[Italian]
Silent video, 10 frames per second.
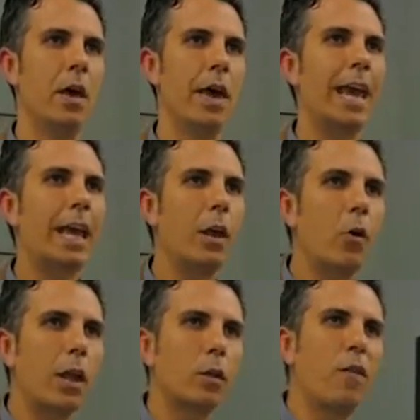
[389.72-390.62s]
e che
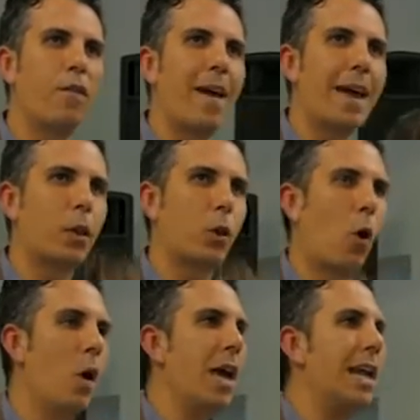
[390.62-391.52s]
non ha
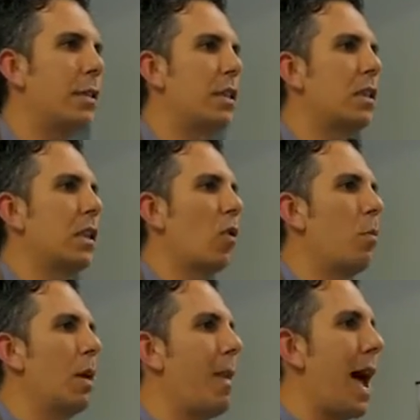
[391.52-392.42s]
sofferto le stesse
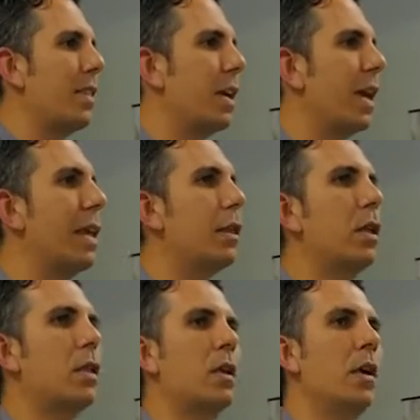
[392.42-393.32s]
problematiche, e gli
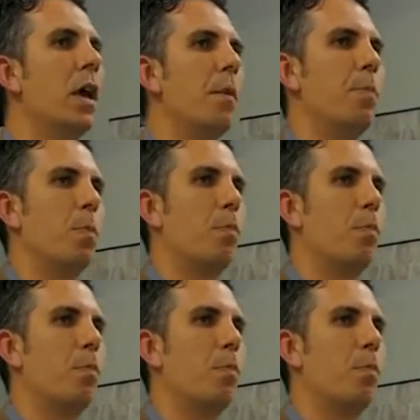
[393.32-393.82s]
stessi mh,